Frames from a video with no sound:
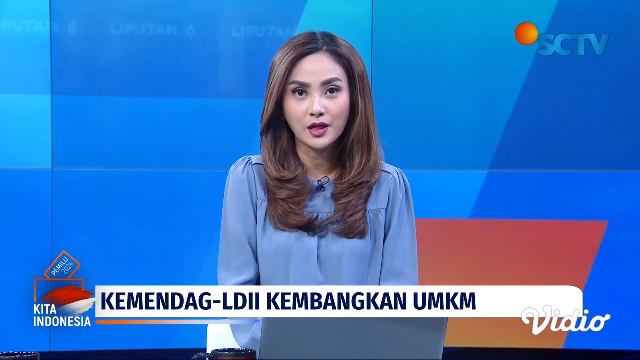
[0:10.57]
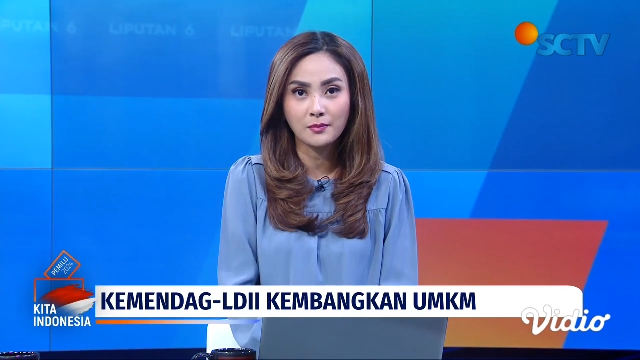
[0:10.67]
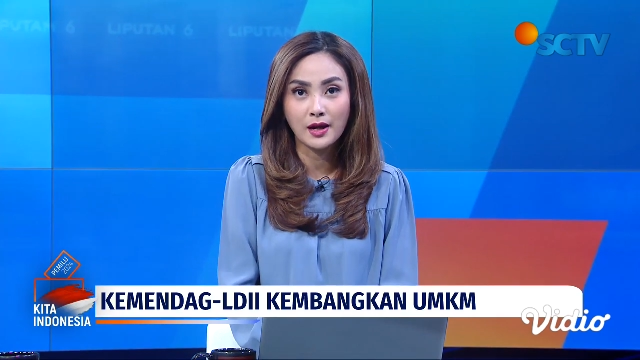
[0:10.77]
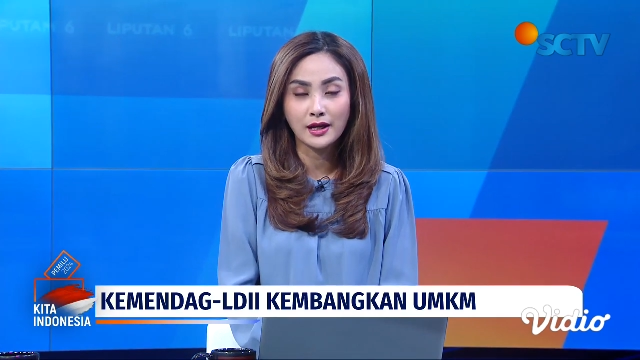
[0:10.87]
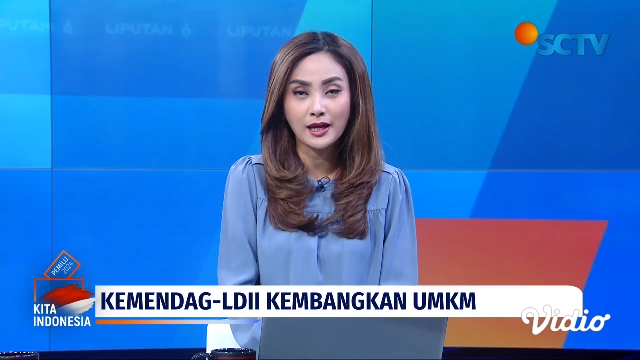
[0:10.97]

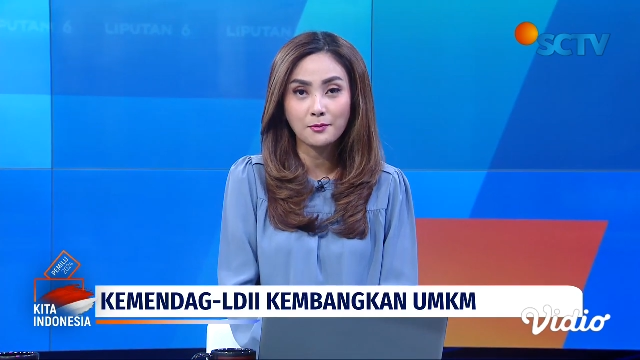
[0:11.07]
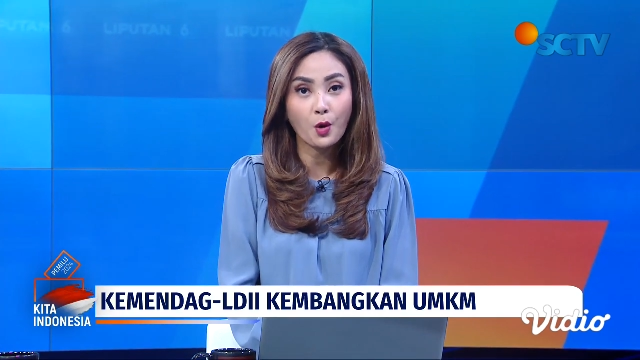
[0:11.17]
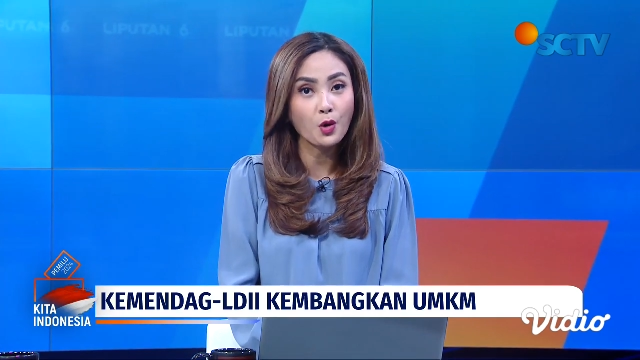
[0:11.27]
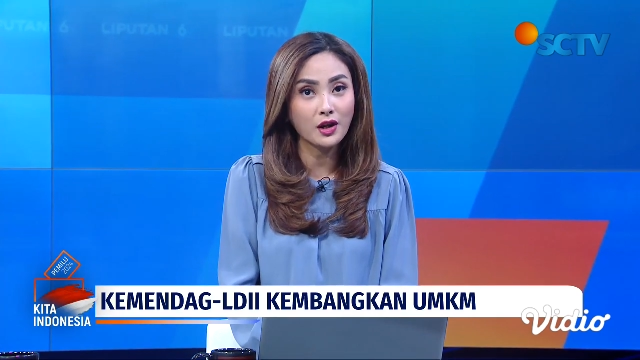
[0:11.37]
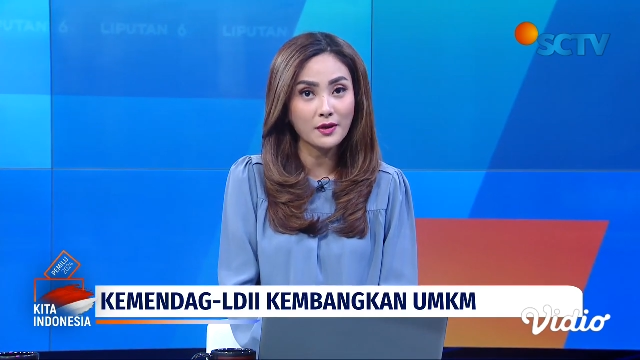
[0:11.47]

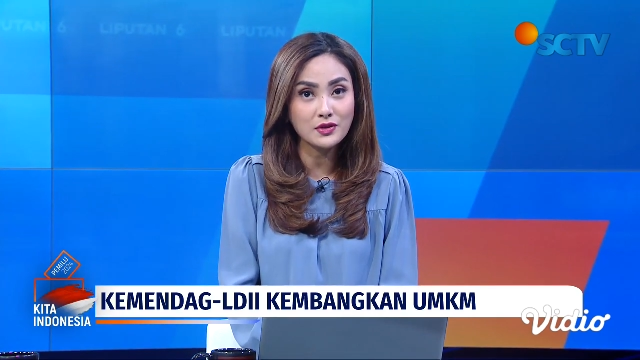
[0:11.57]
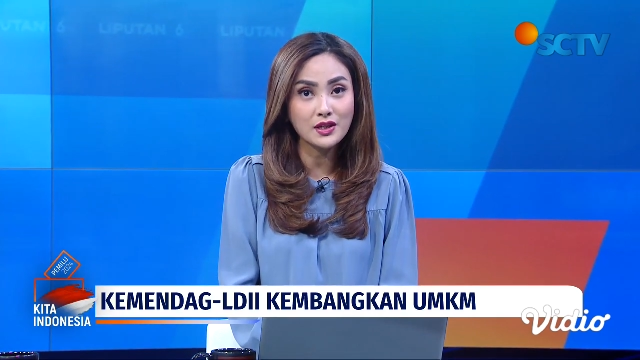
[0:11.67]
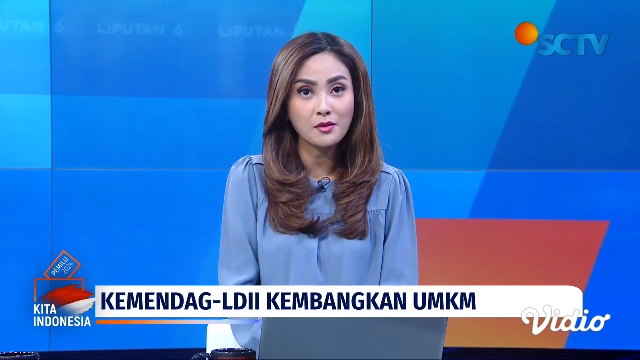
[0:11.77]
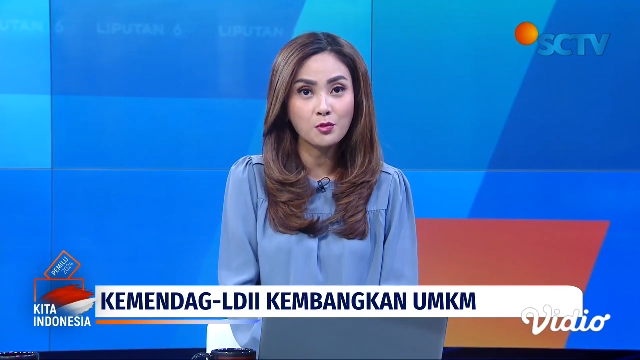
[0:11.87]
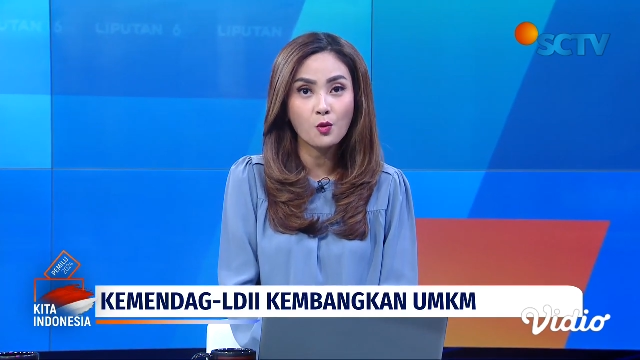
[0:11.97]
mengembangkan program
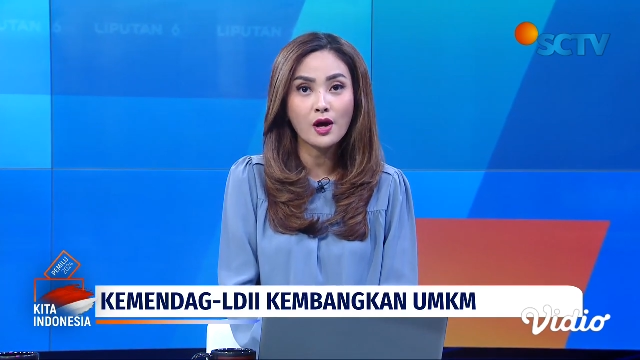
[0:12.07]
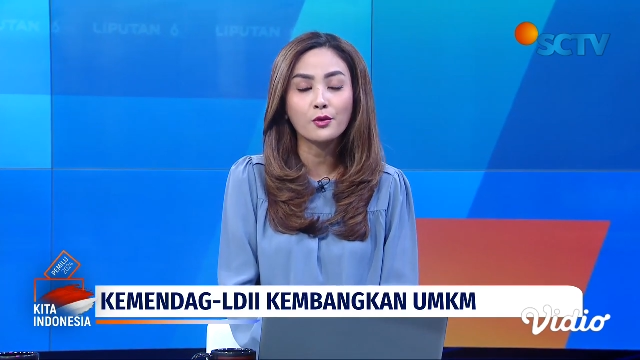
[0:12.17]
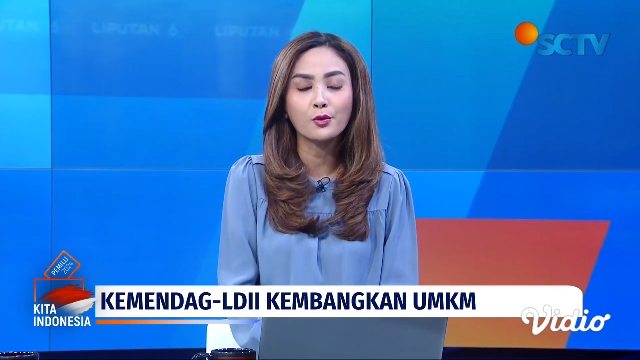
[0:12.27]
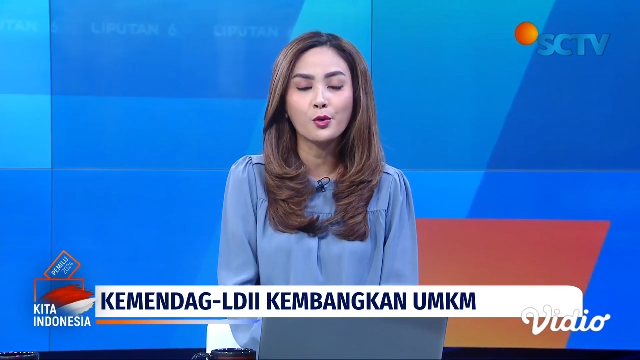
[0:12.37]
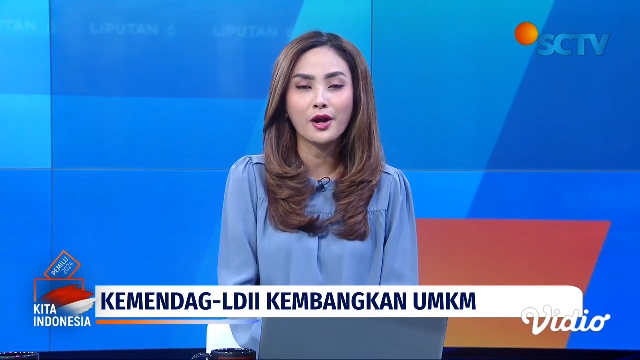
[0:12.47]
Seribu
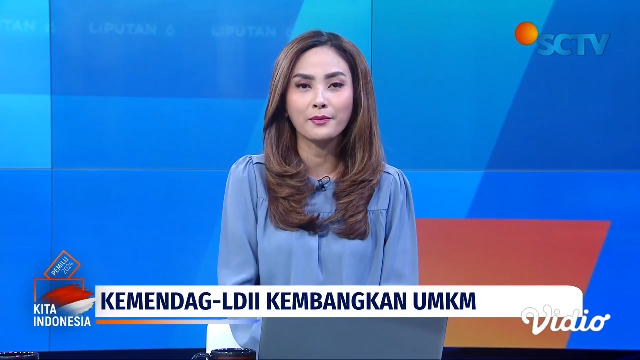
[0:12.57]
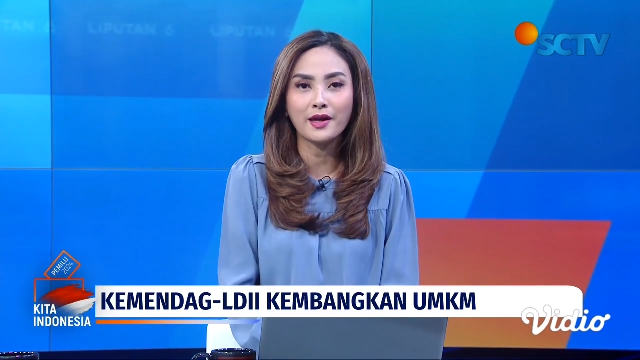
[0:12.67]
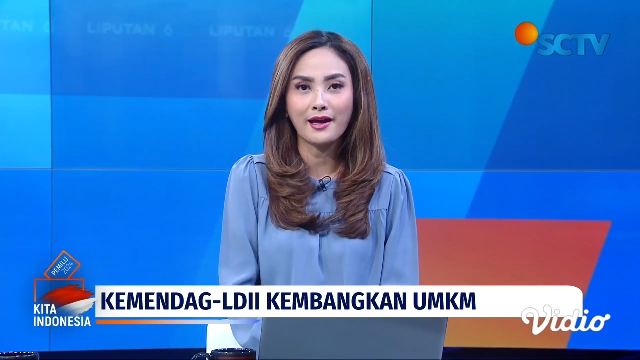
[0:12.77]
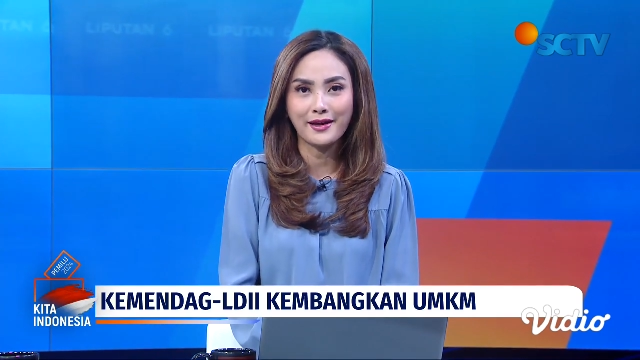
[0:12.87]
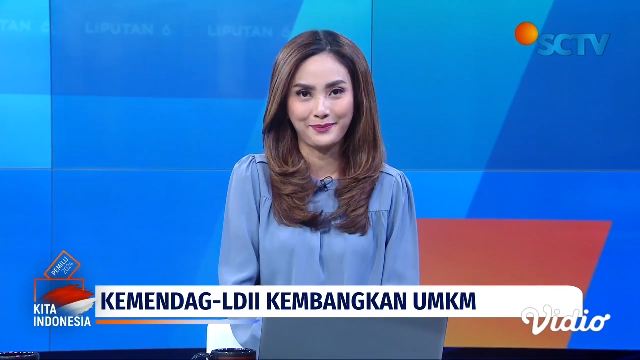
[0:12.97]
Warung
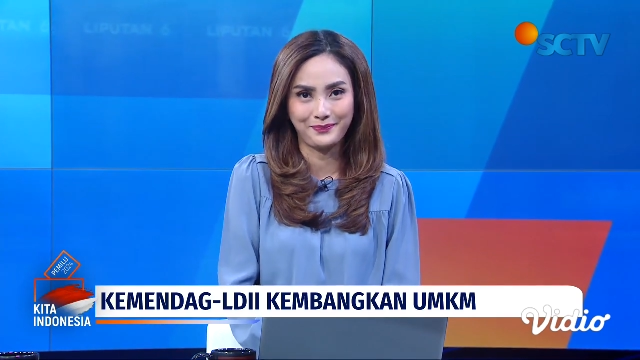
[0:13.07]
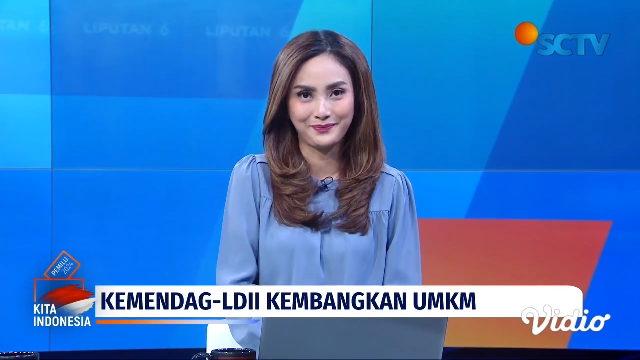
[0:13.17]
UMKM.